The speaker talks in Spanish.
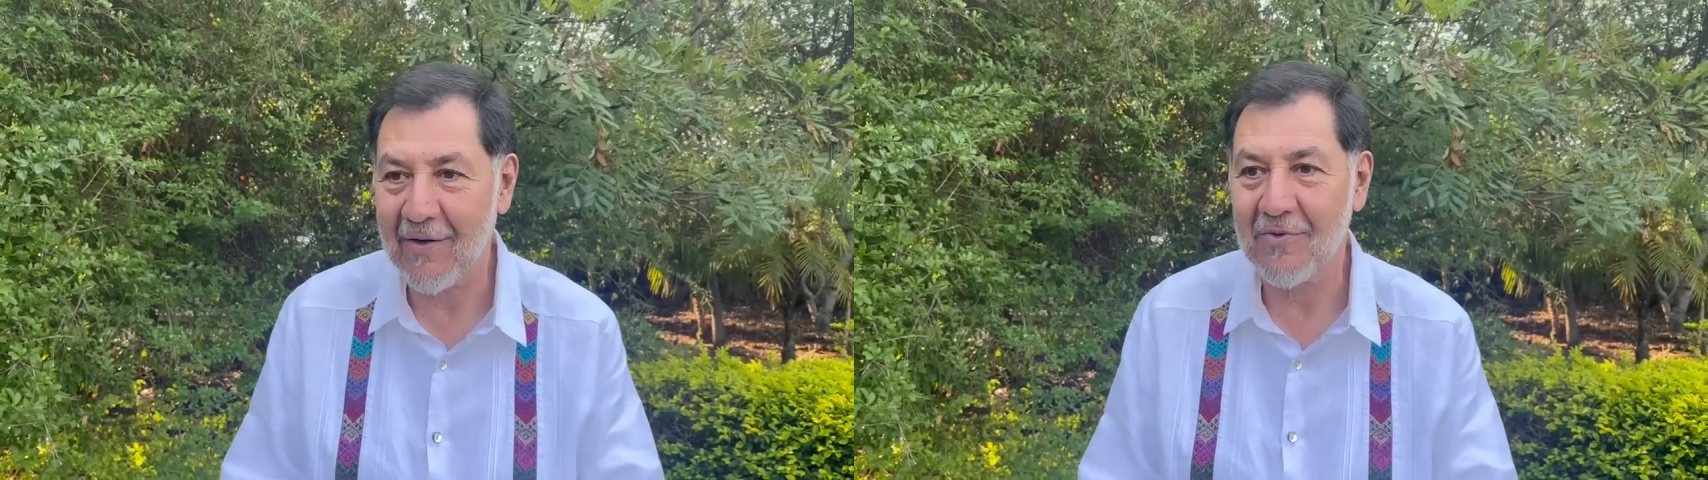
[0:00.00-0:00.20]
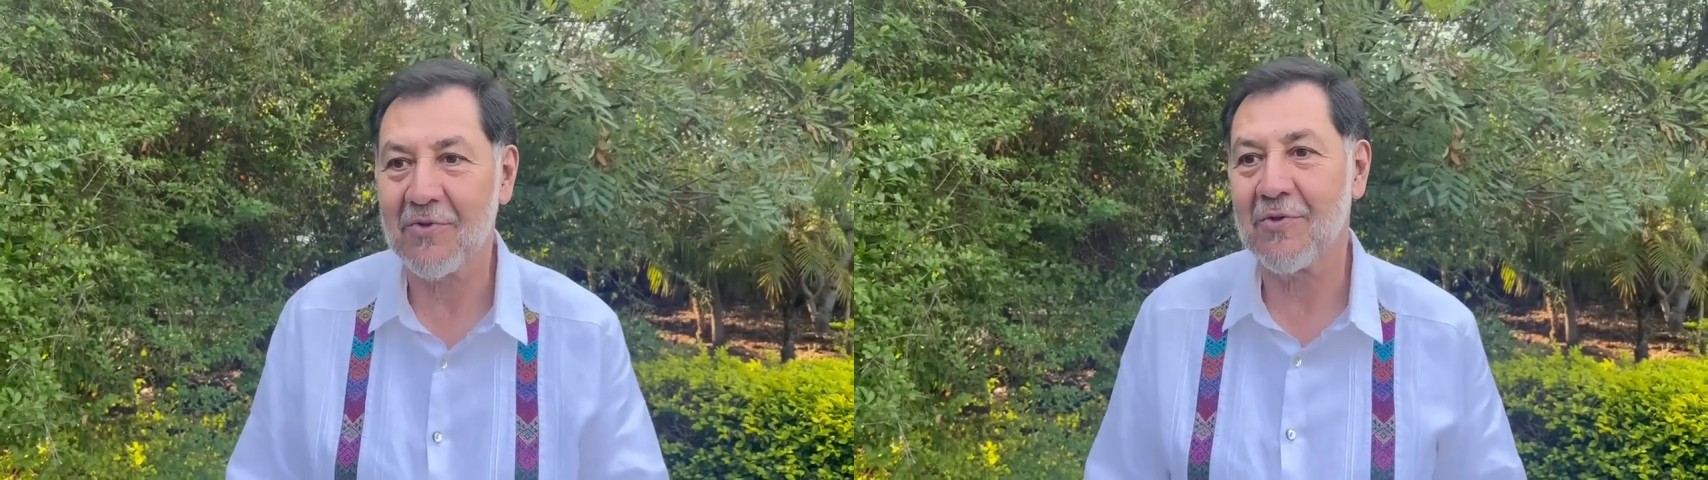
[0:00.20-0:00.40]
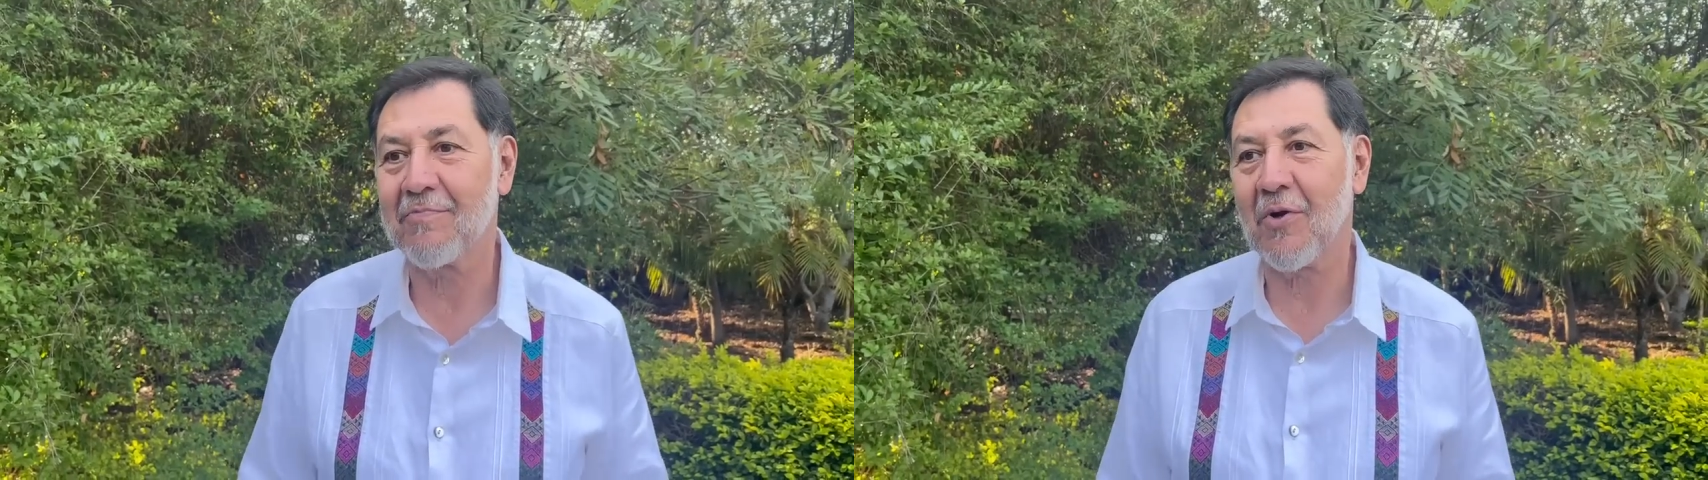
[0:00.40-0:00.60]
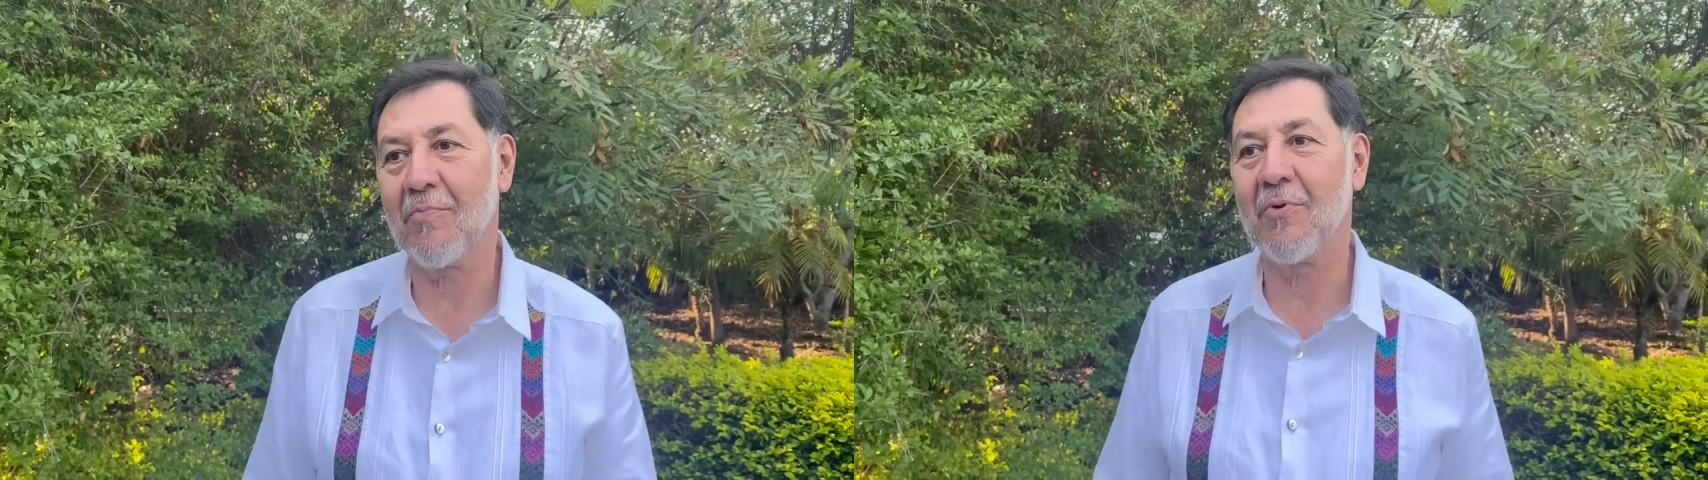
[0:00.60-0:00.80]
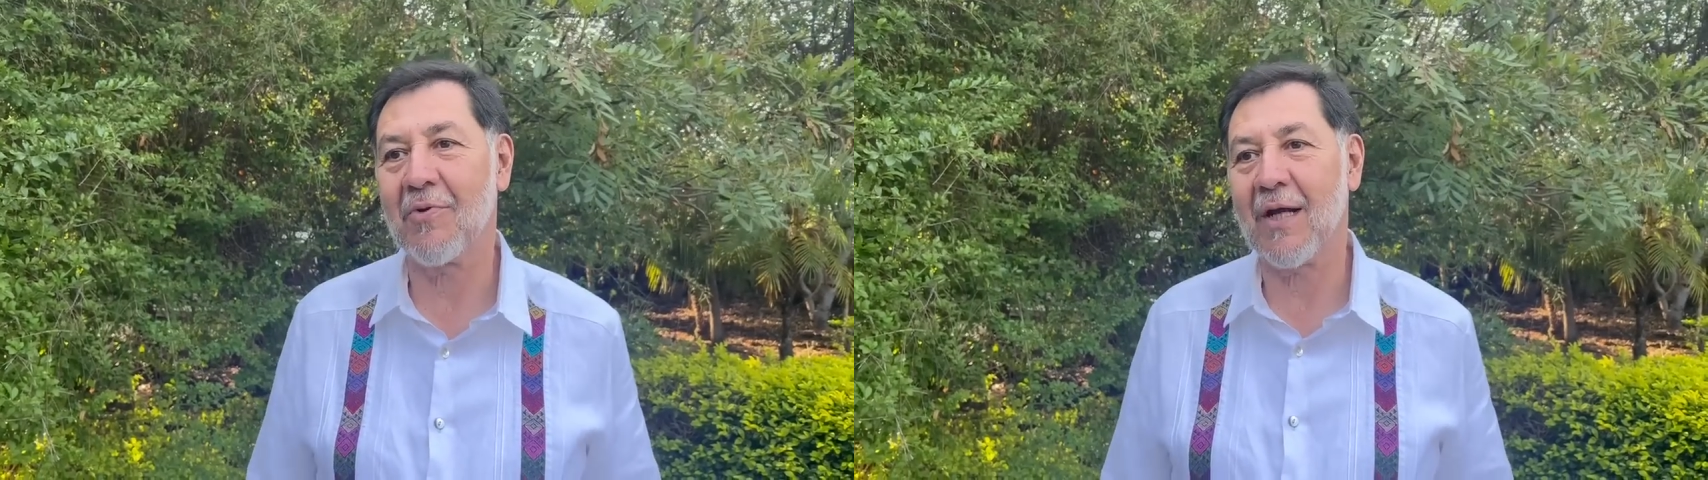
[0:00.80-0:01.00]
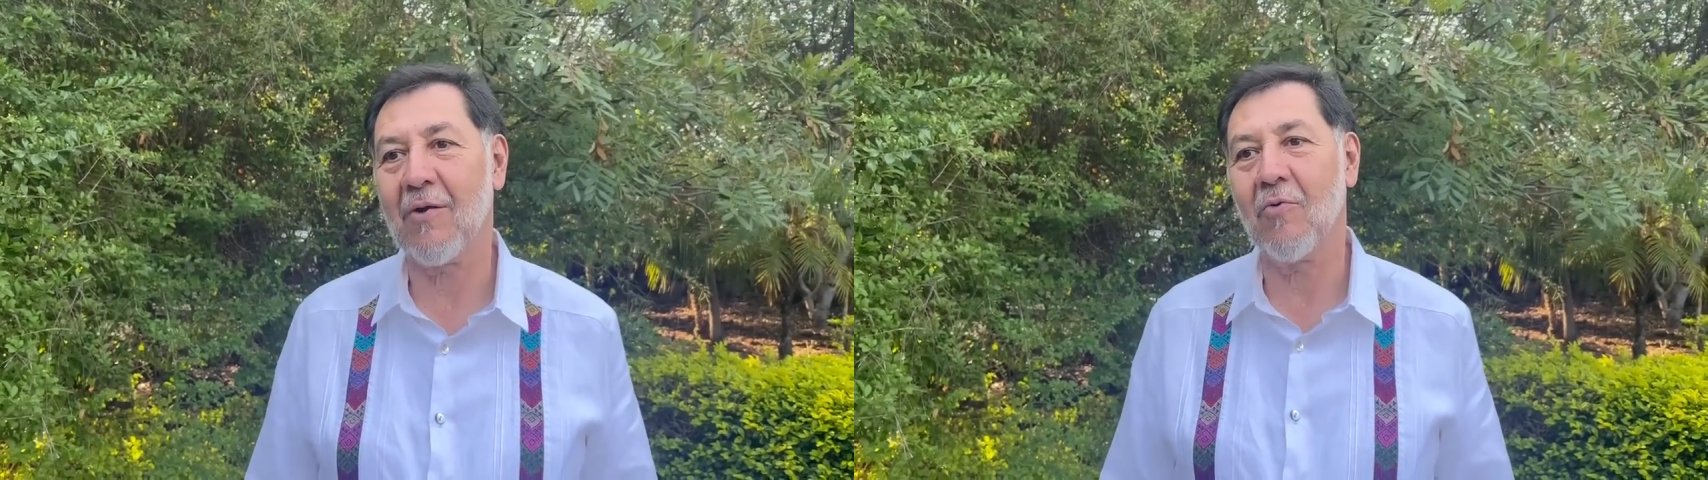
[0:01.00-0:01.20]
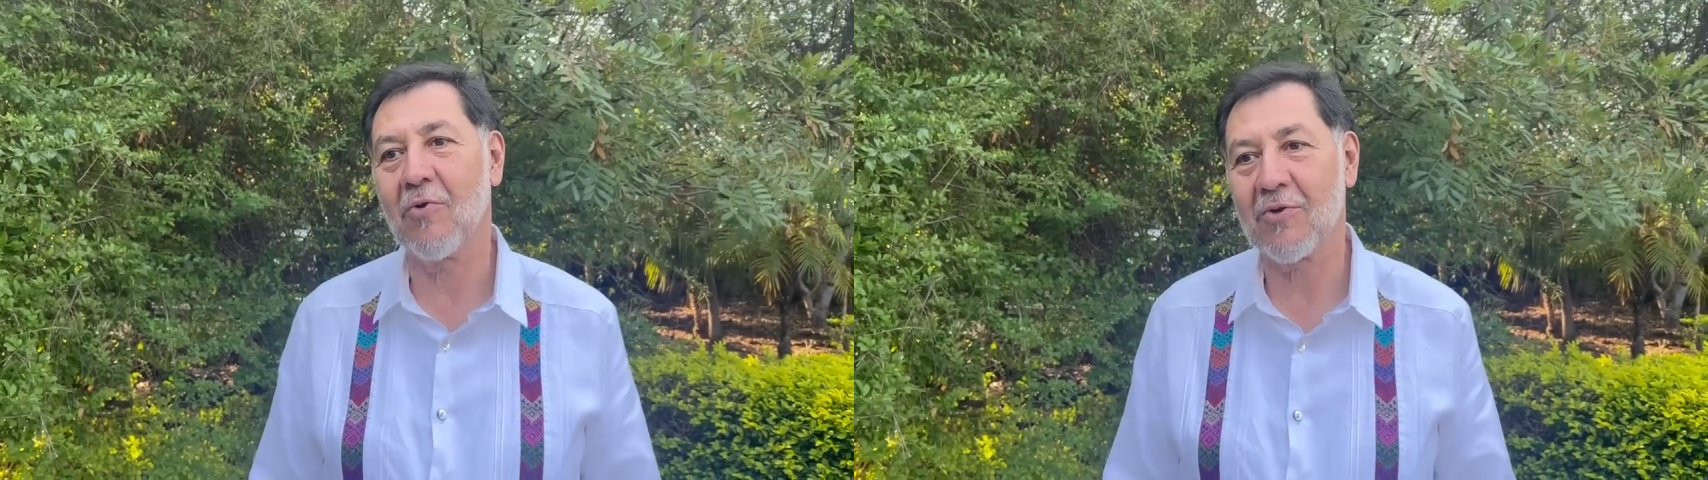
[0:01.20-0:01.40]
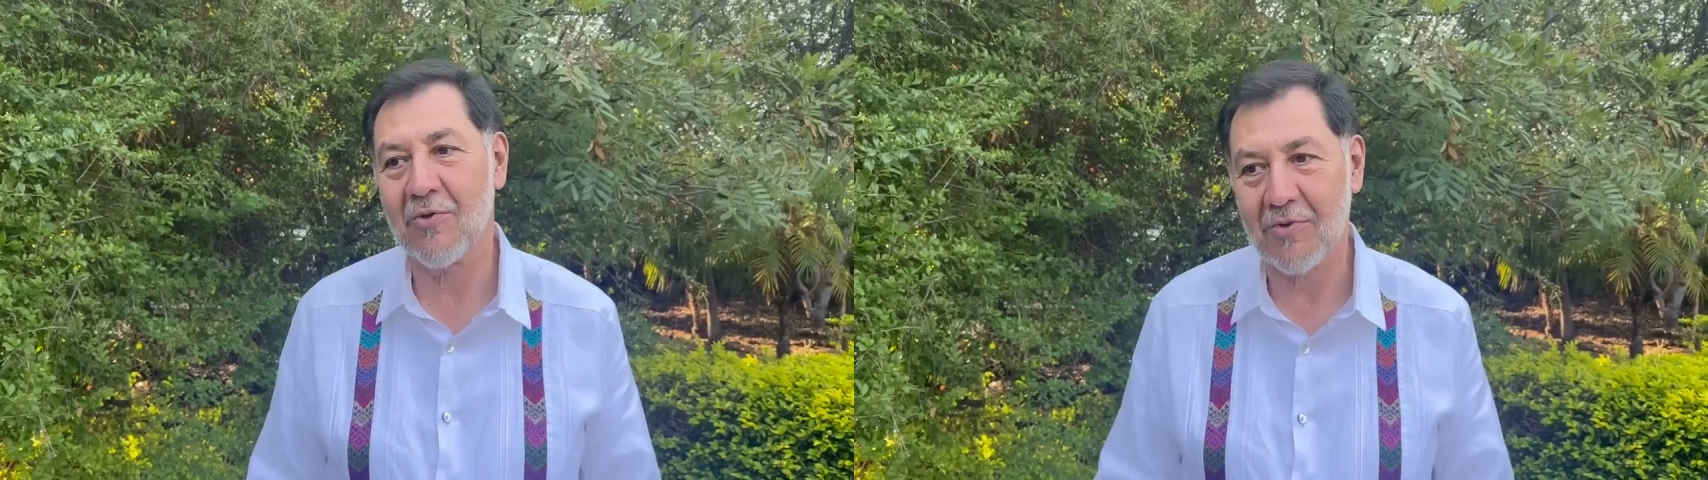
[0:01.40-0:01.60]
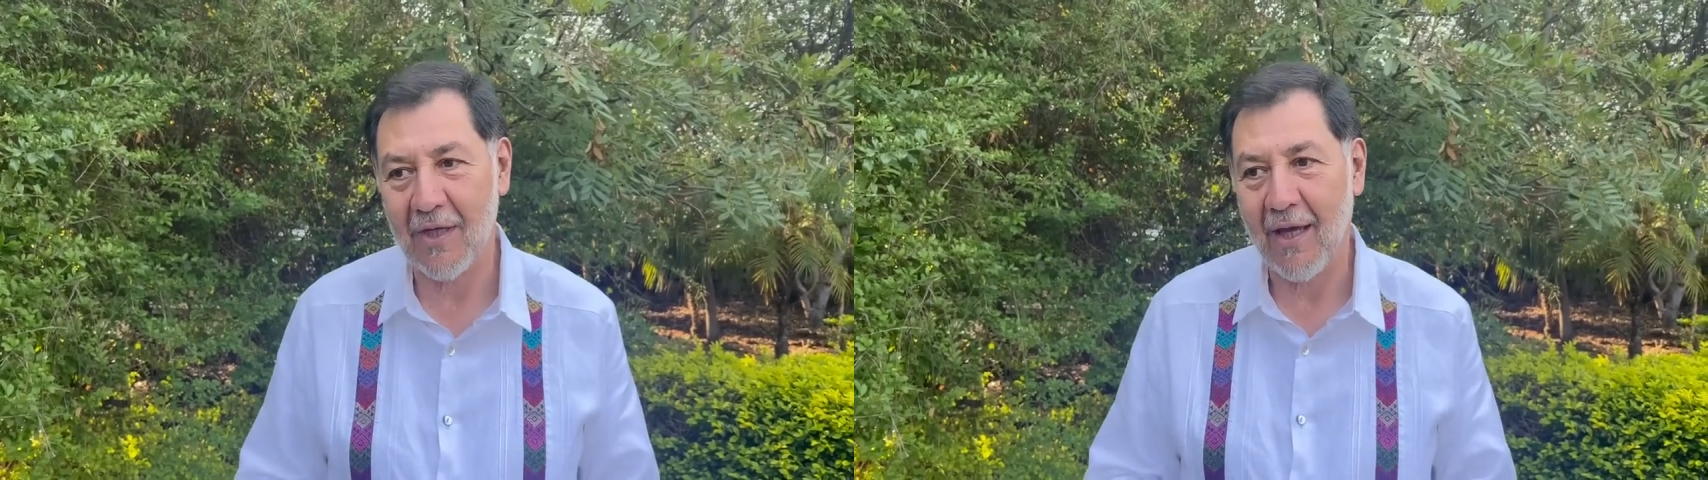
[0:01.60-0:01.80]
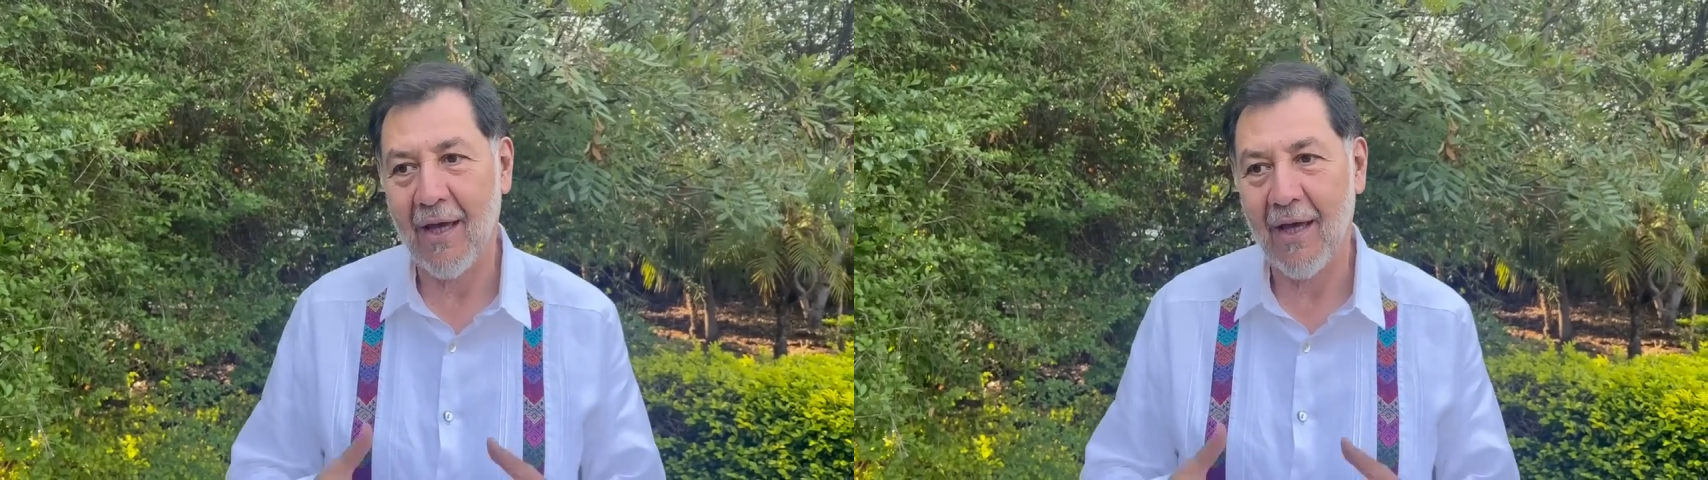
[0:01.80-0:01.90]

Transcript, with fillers: con sus propios recursos,